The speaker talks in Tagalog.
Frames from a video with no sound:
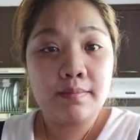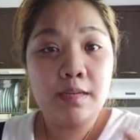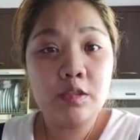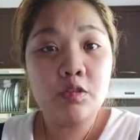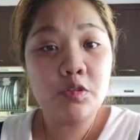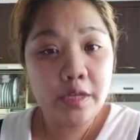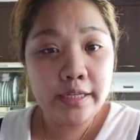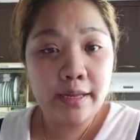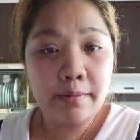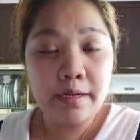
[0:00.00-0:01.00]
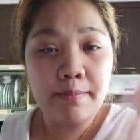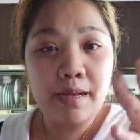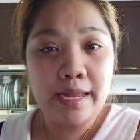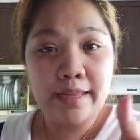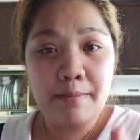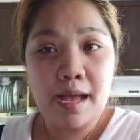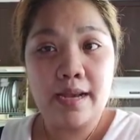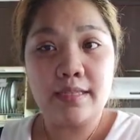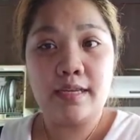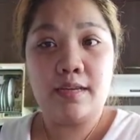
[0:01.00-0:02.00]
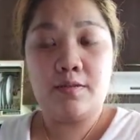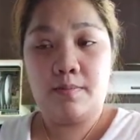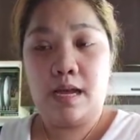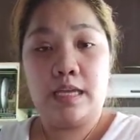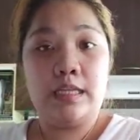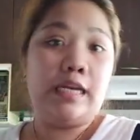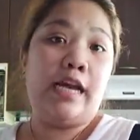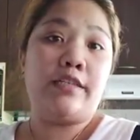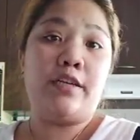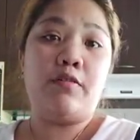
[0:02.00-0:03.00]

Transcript: Magdo-donate kami ng maleta para sa iyo Baka hindi kasya